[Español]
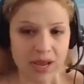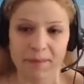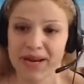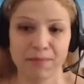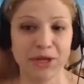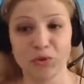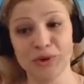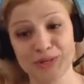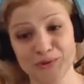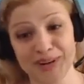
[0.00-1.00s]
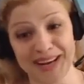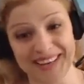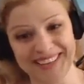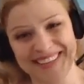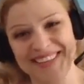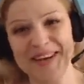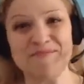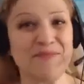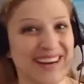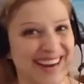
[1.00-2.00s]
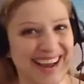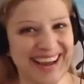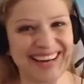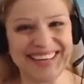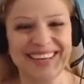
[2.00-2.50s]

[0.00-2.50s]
Para mí no es una buena